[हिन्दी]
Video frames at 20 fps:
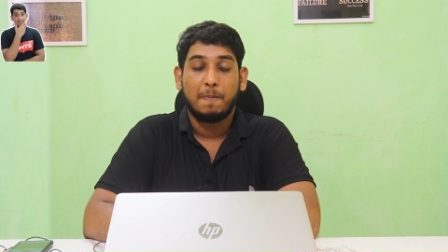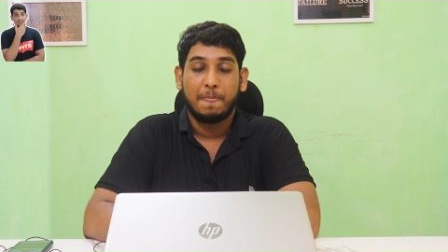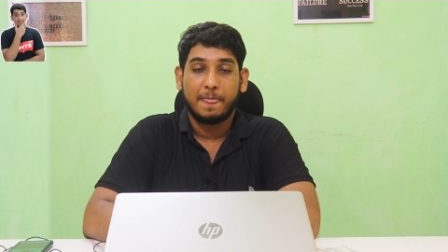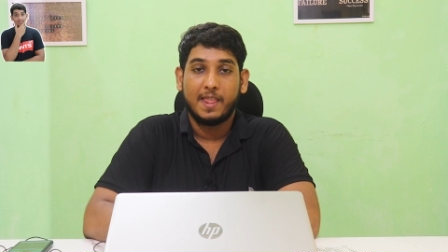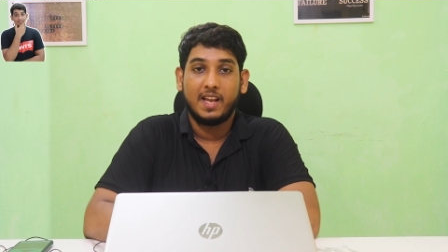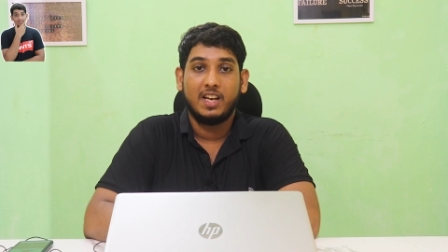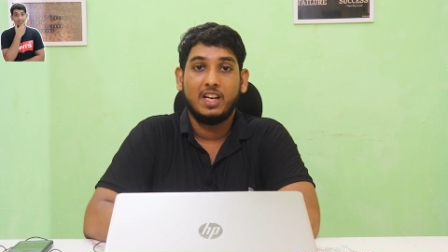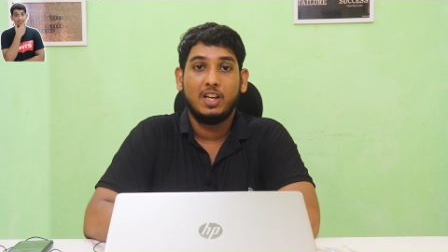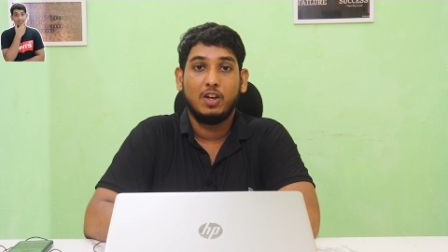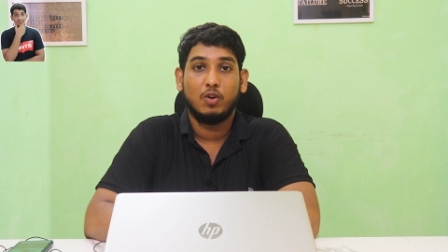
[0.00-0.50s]

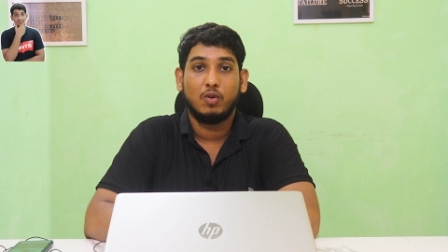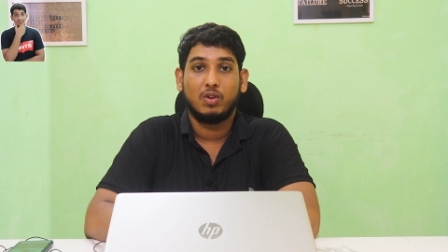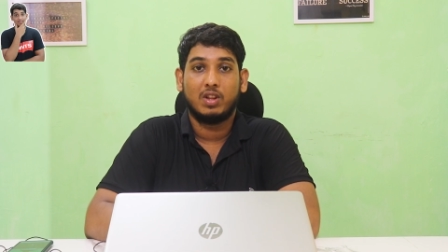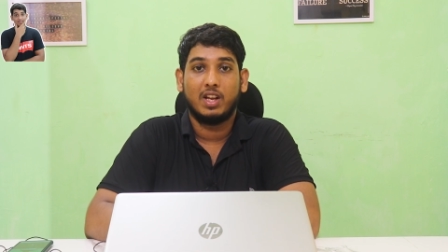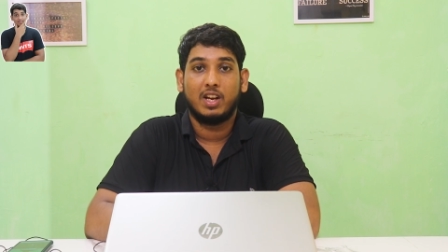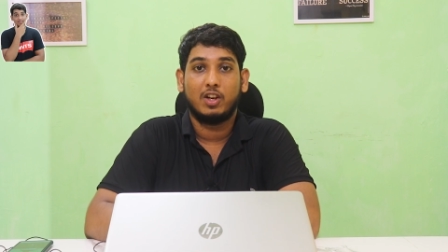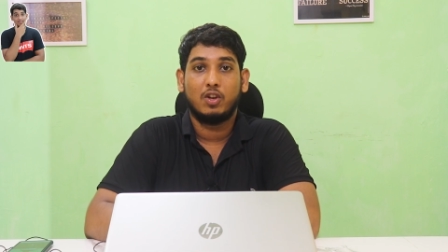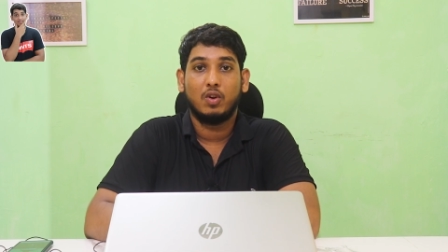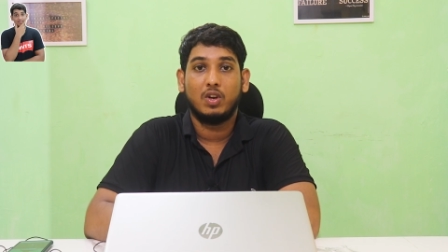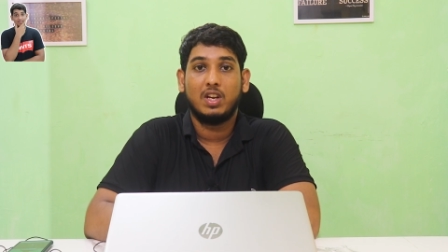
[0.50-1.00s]
नहीं होता
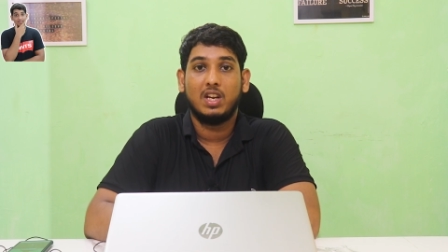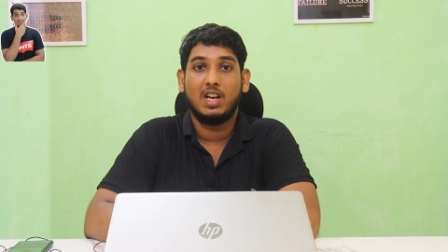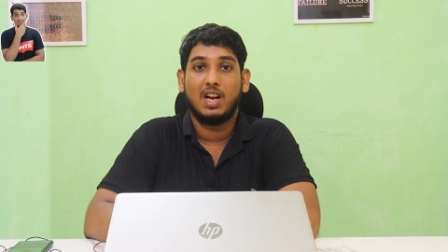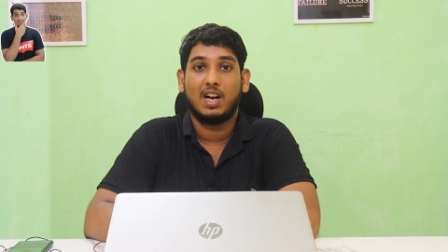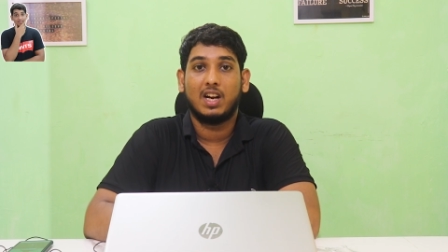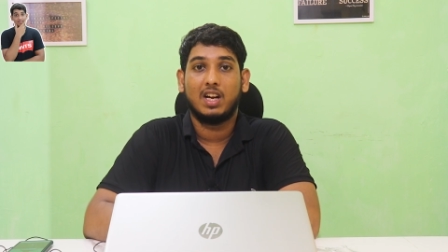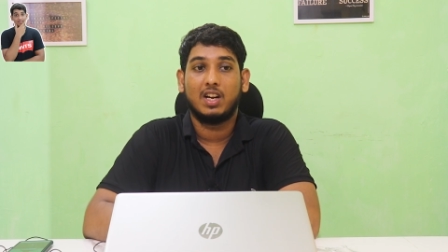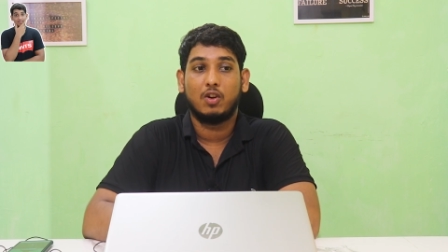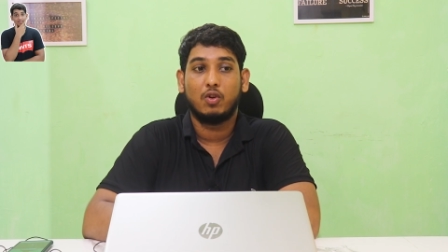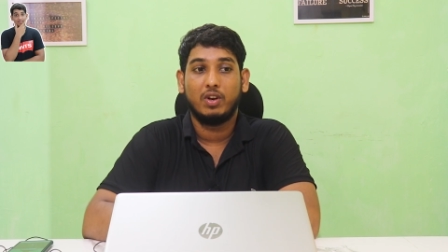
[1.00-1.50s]
है क्योंकि
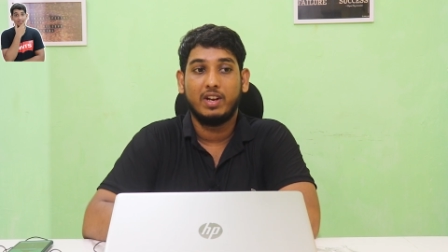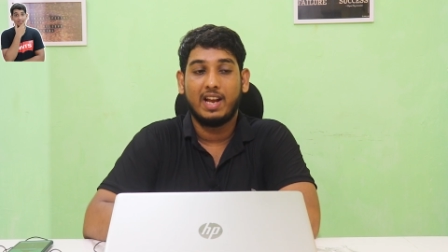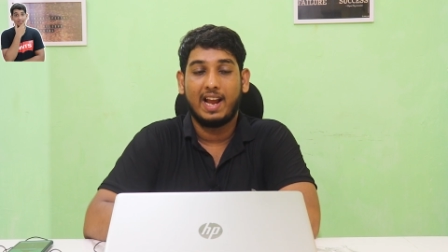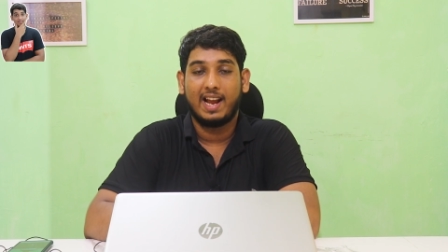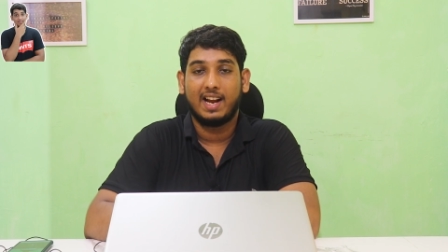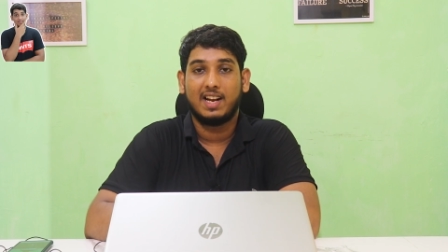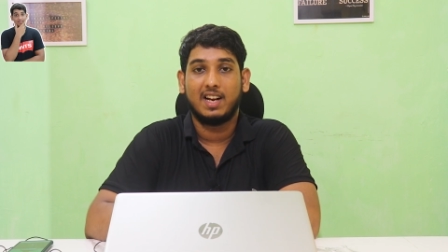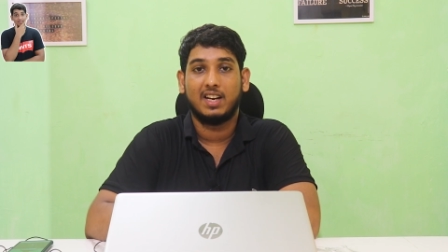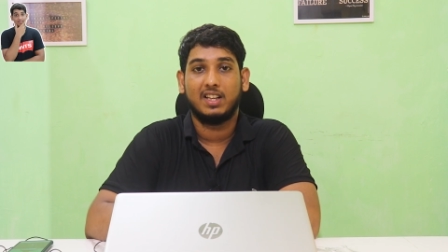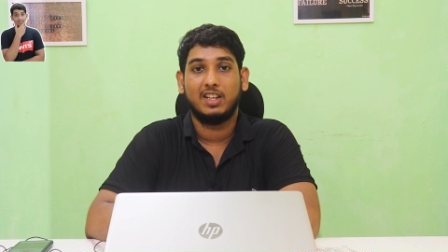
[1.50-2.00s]
अगर कोई
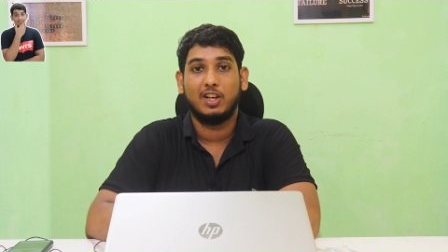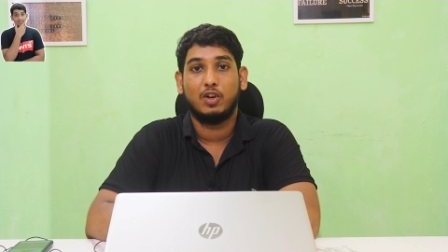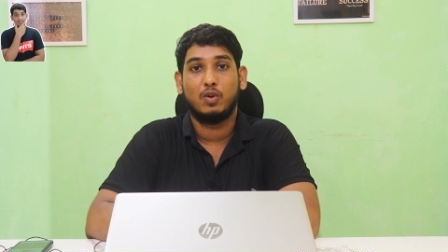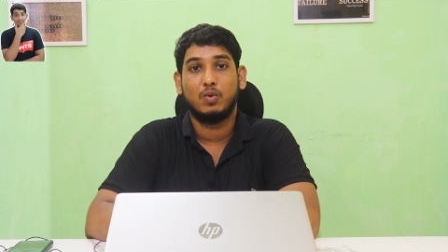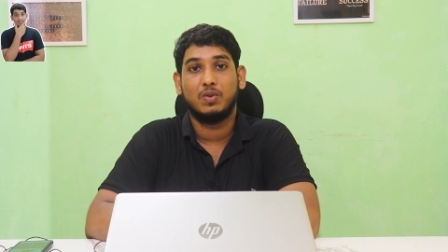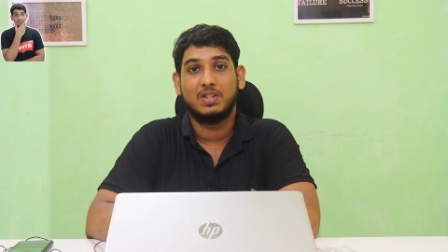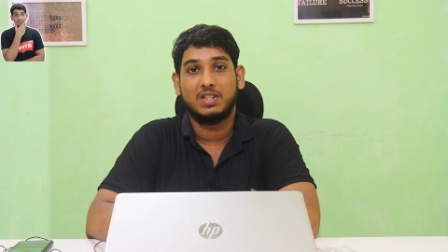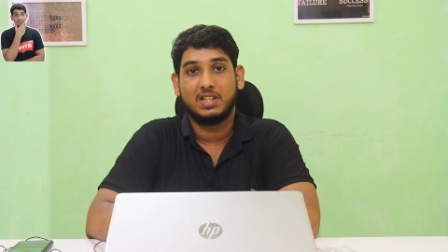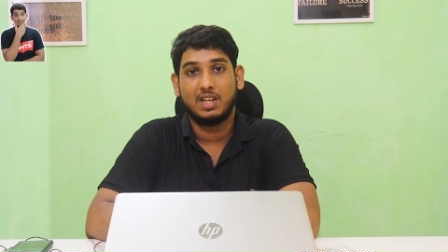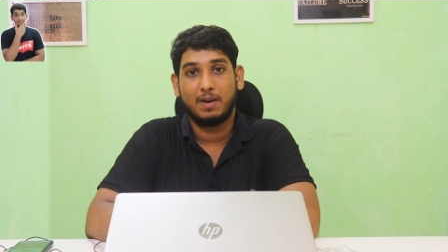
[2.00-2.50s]
हैकर ने
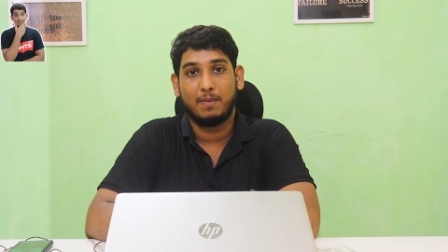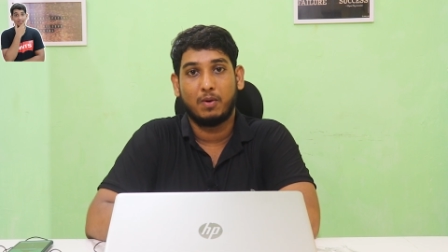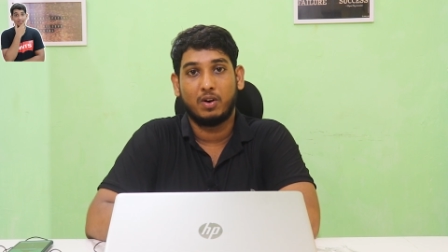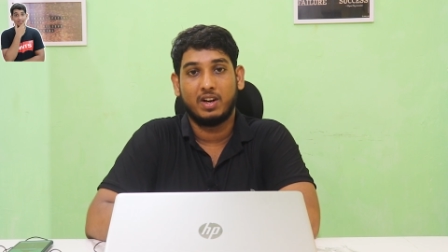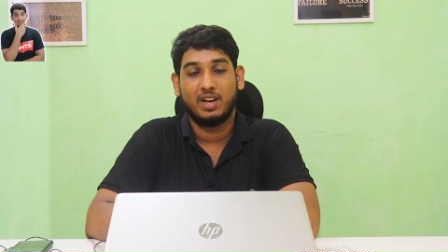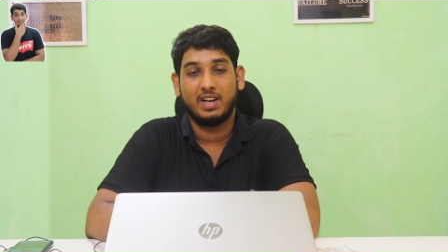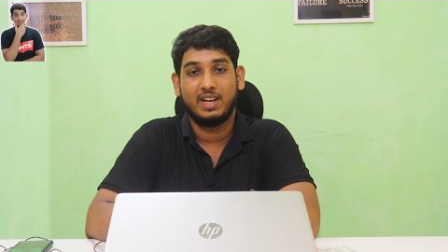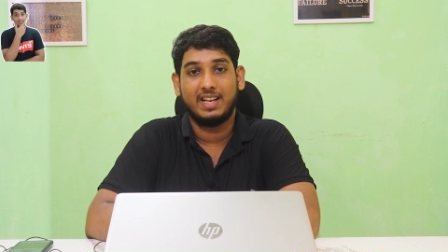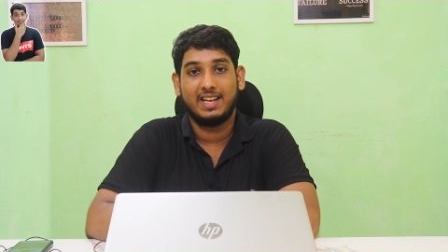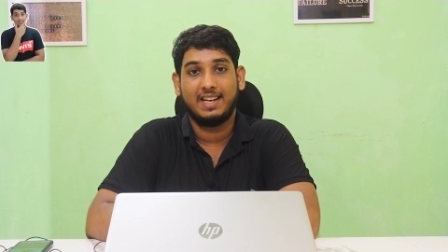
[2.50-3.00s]
टू स्टेप
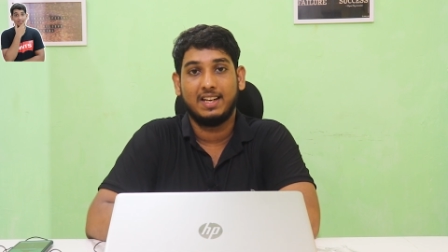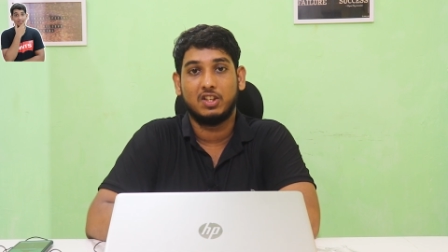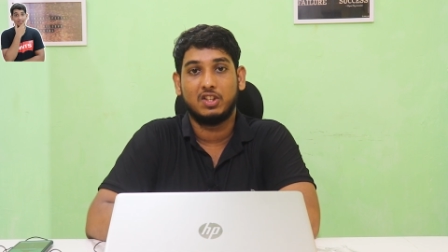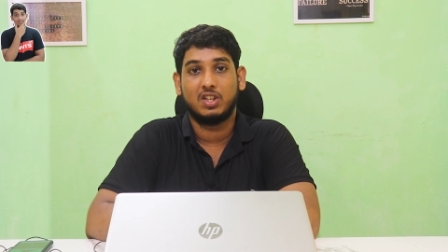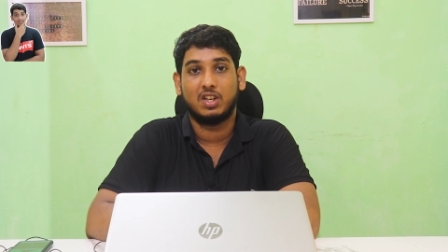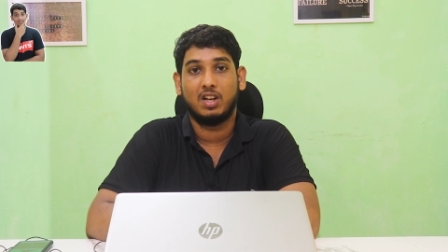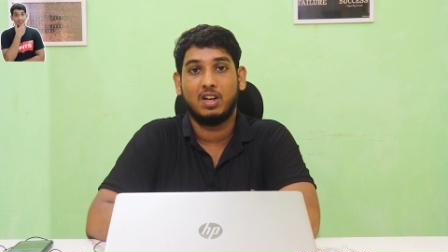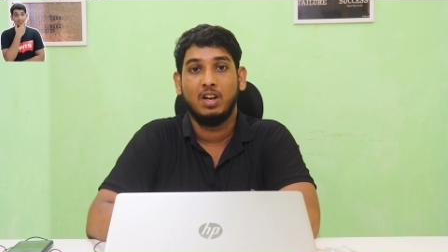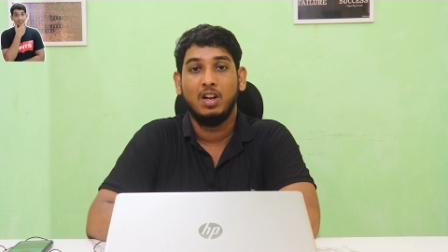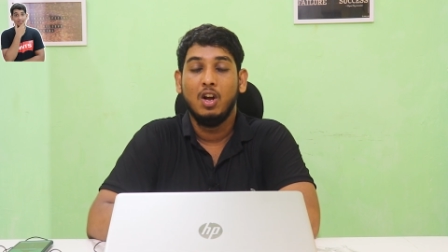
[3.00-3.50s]

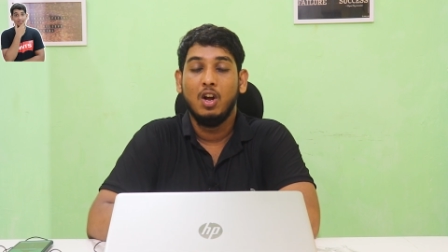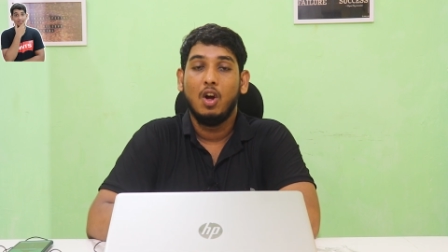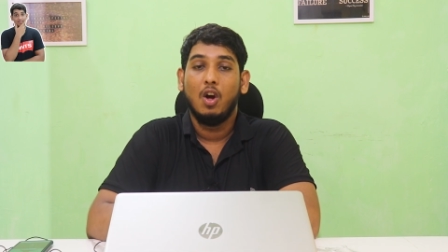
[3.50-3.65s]
ऑथेंटिकेशन